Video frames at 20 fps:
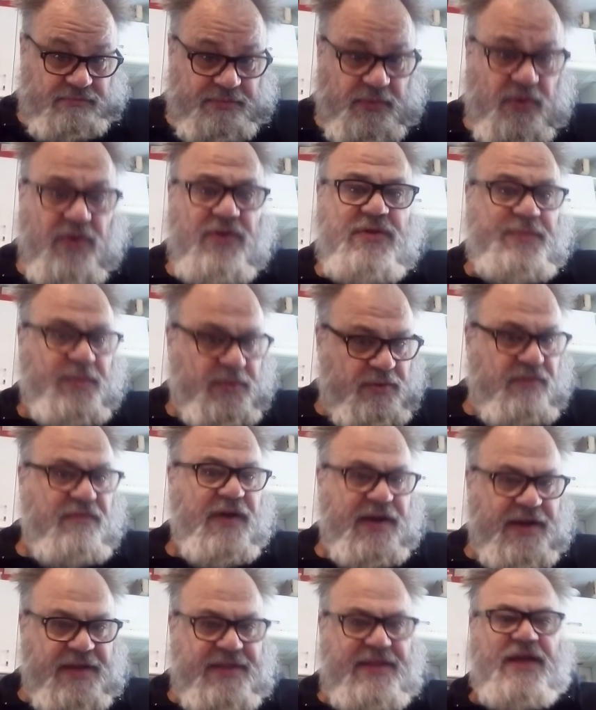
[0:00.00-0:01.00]
Biorąc pod
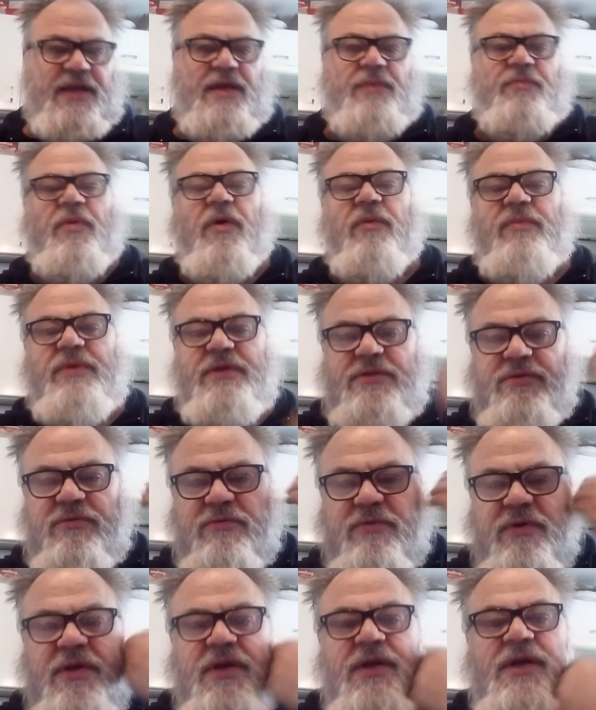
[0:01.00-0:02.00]
uwagę taki
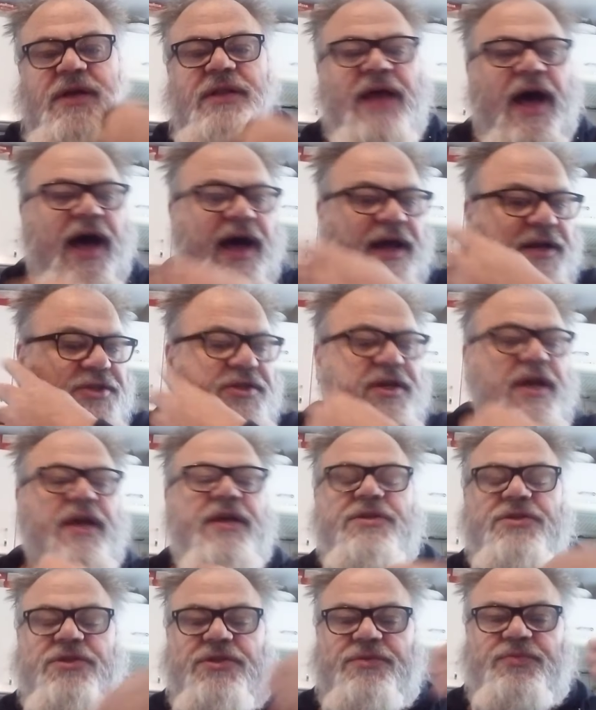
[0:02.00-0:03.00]
pomysł, ta
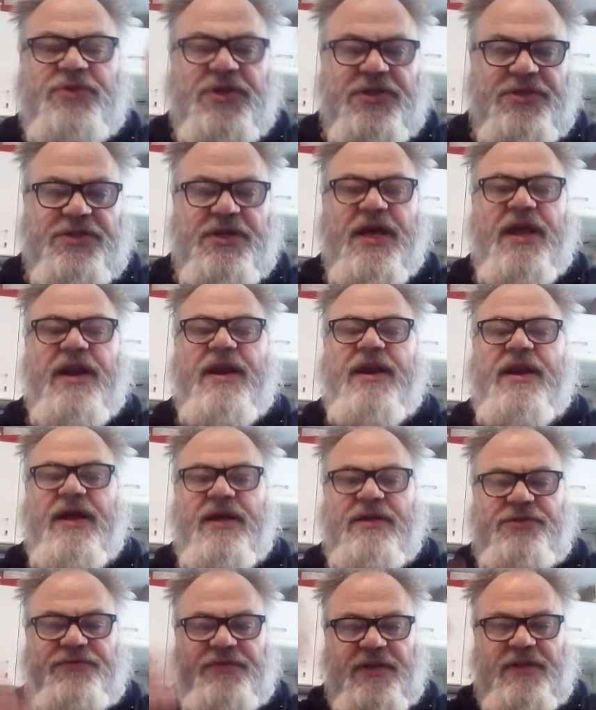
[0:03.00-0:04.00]
część
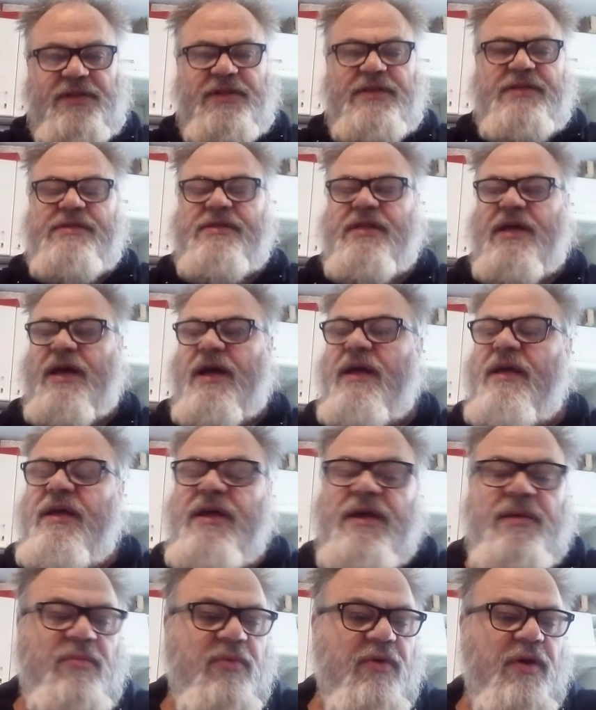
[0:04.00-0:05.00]
przezierna, świetlista
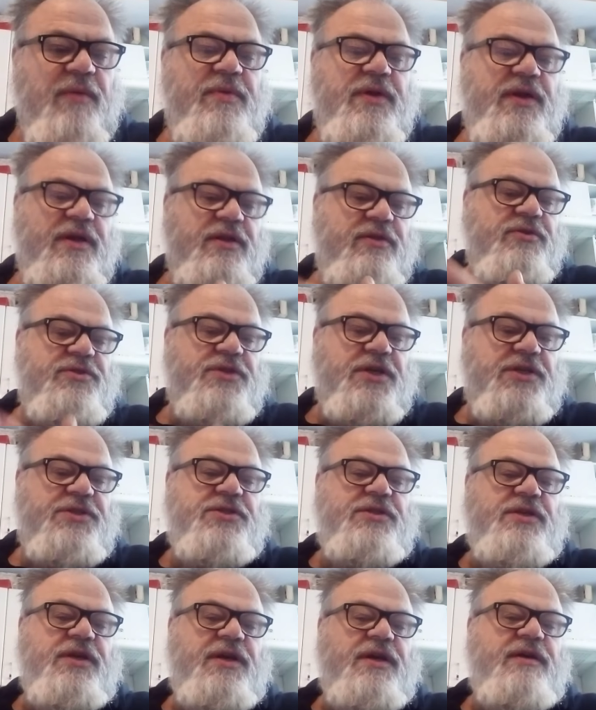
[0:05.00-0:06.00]
byłaby
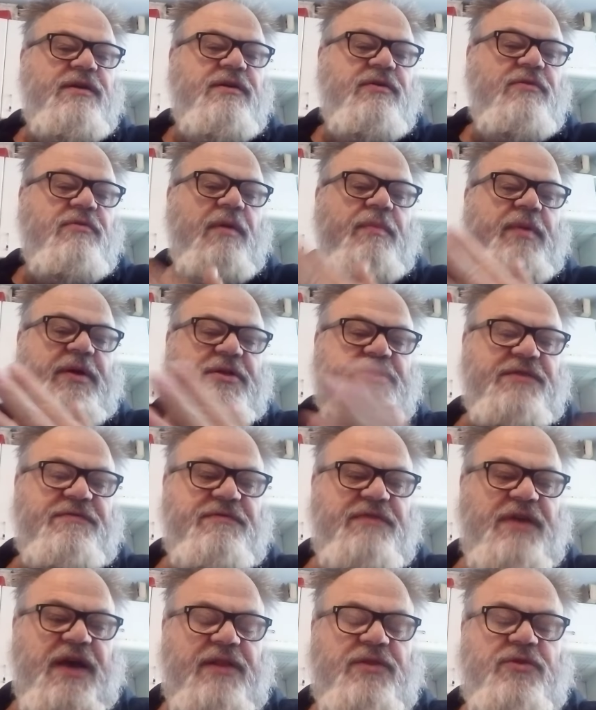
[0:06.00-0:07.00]
jednocześnie łapaczem
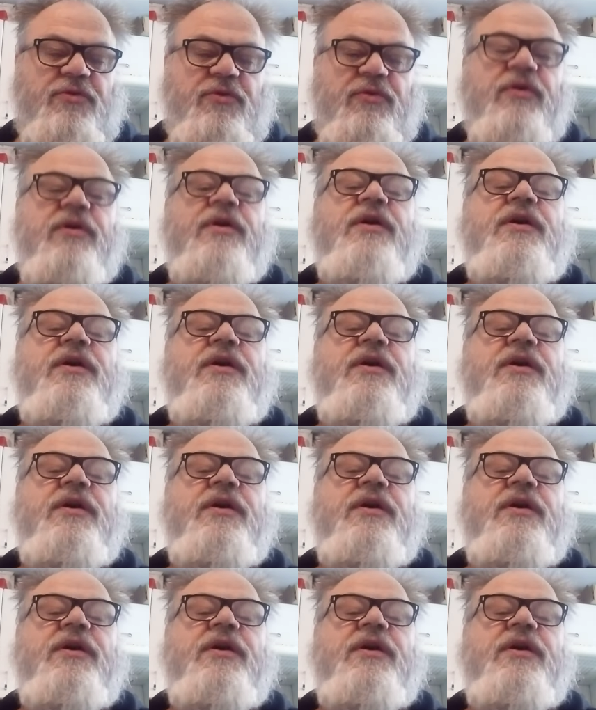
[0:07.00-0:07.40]
wiatru